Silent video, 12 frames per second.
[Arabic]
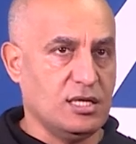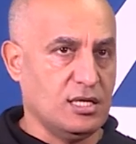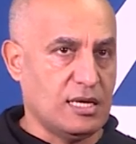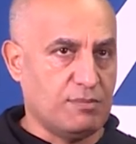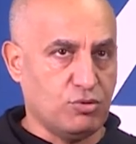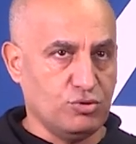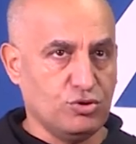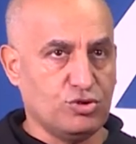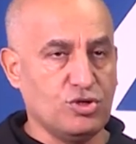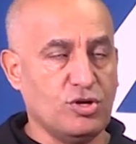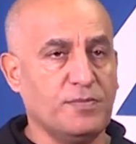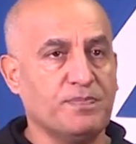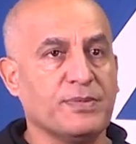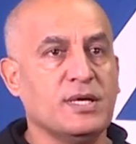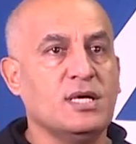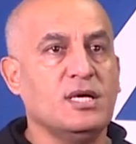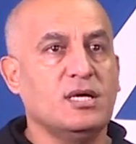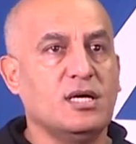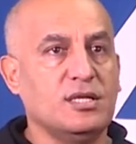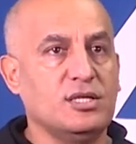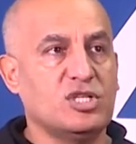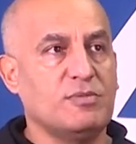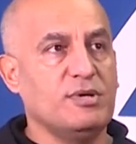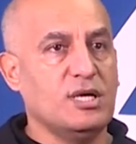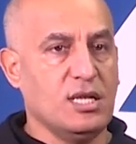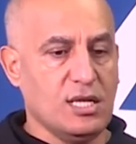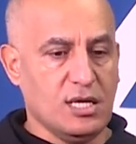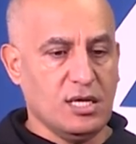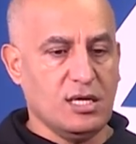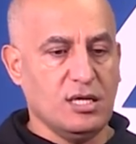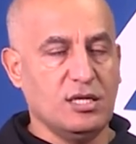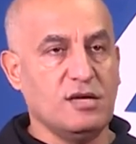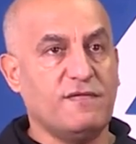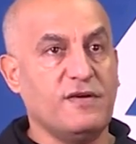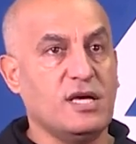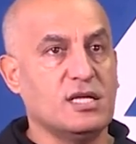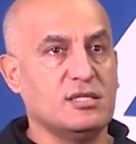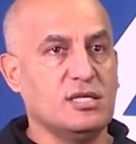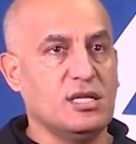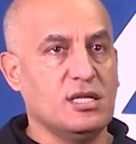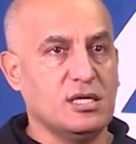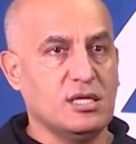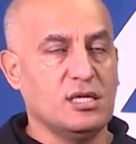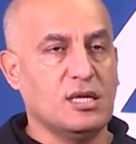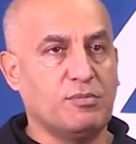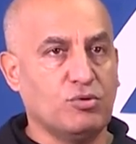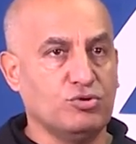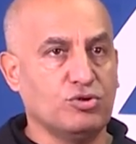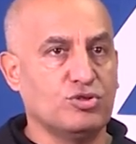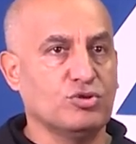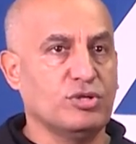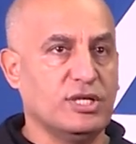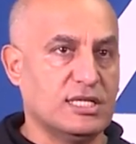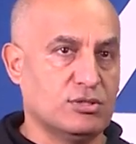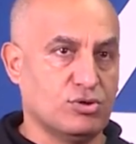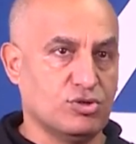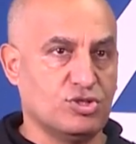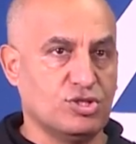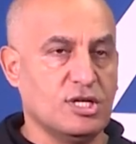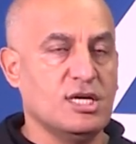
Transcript: لا برودكسيون يعني جميع النفايات ديال لا برودكسيون اللي كتخرج